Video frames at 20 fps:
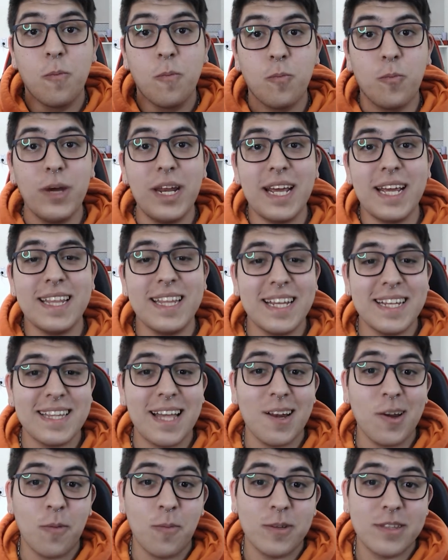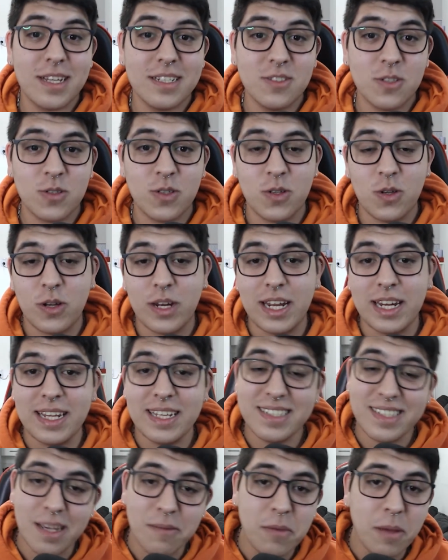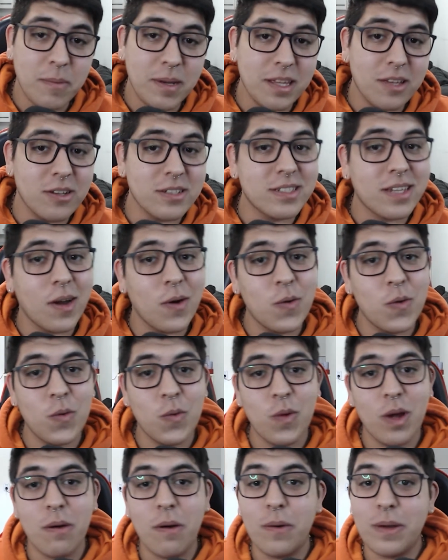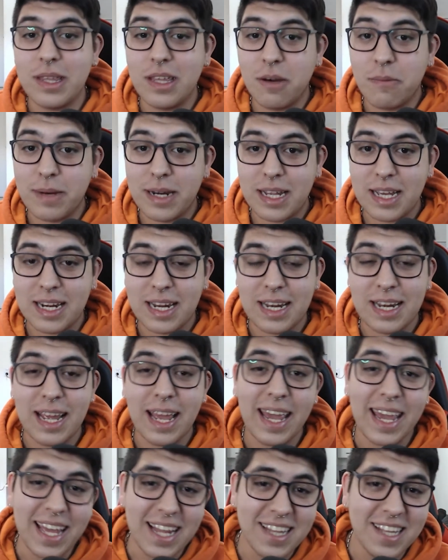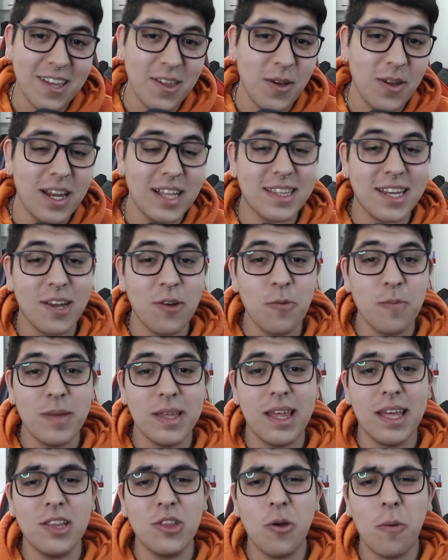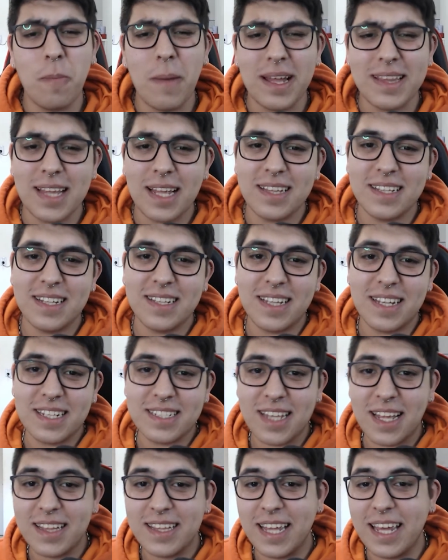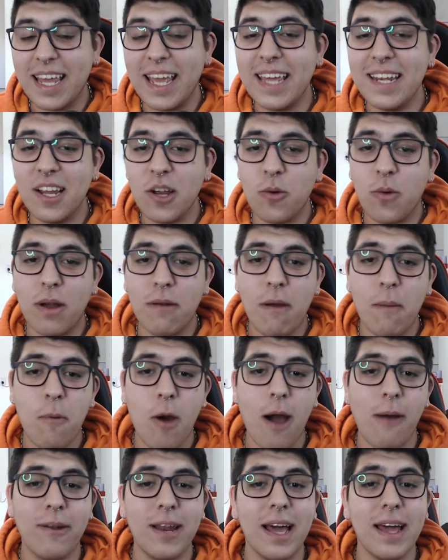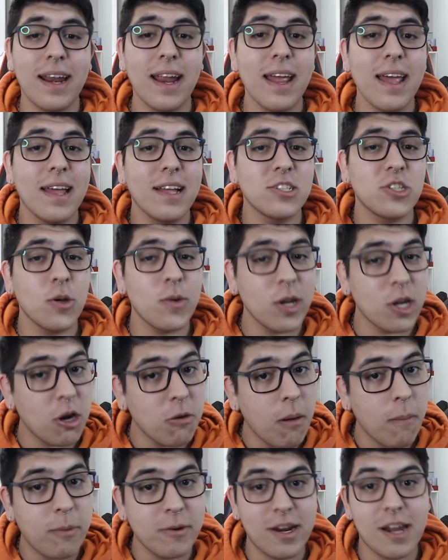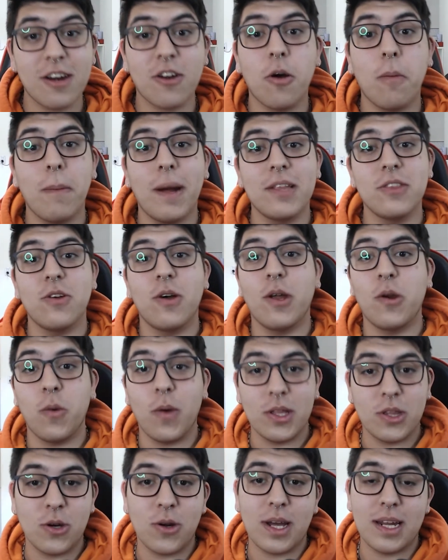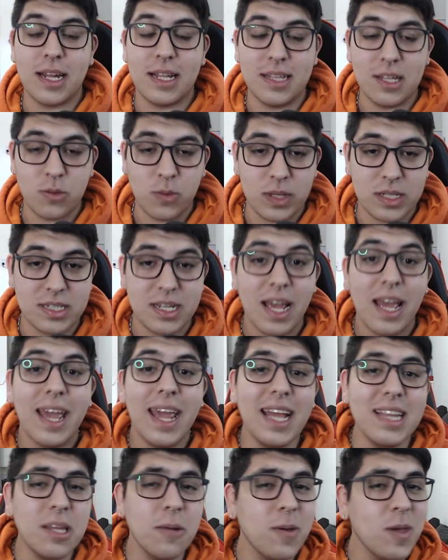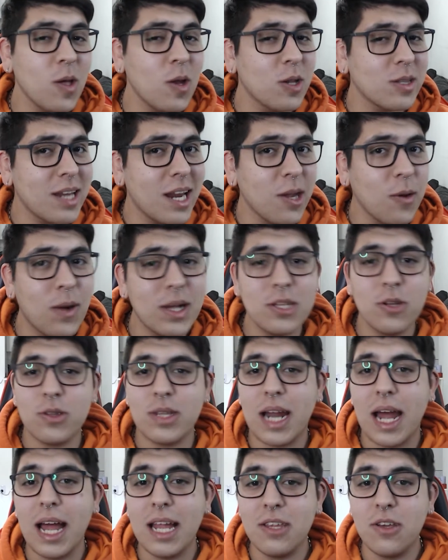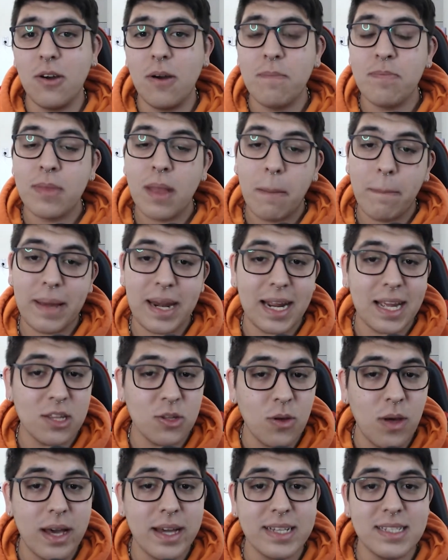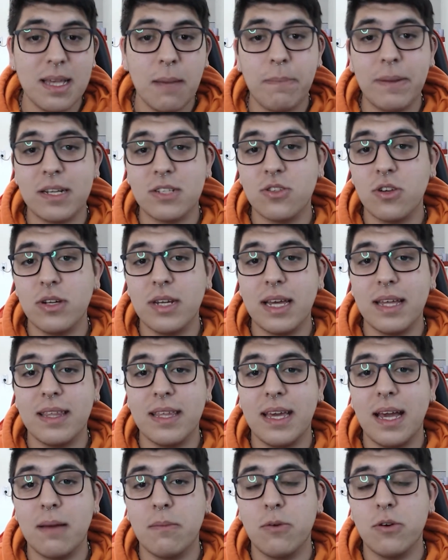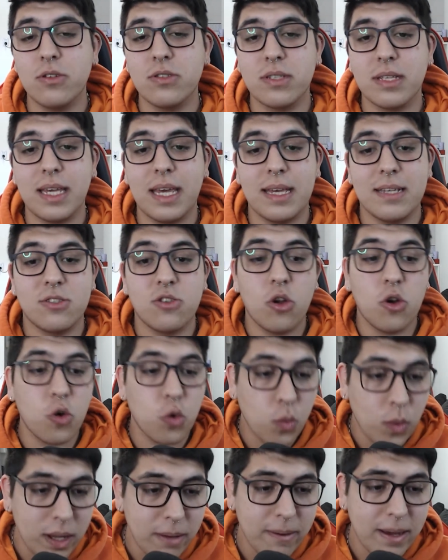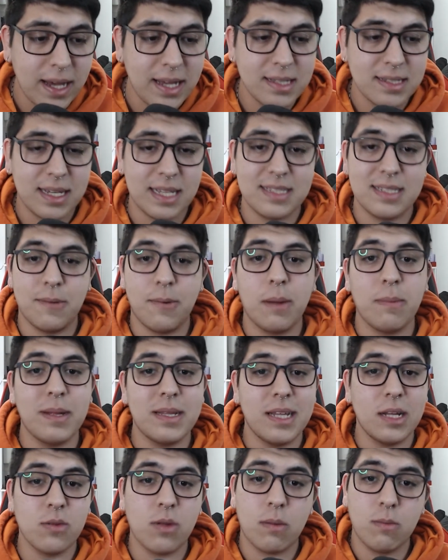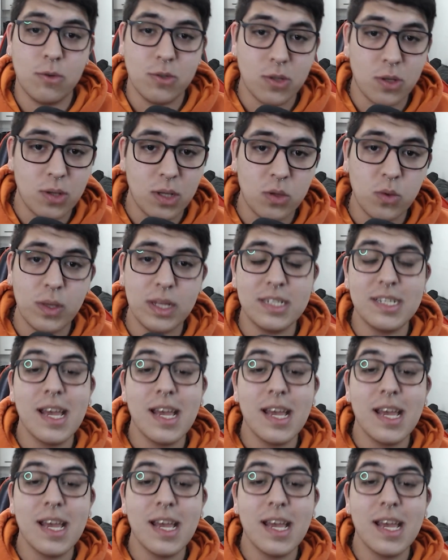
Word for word: Buena gente, ¿qué tal? ¿Cómo están? soy Loren y sean bienvenidos a un nuevo video para el canal. El día de hoy les traigo un videito bastante interesante en el cual vamos a hablar sobre cómo poner comandos en nuestro canal de Twitch. Este video lo traigo año tras año para que todas aquellas personas, digamos, que son nuevas, que se van metiendo al mundo de Twitch,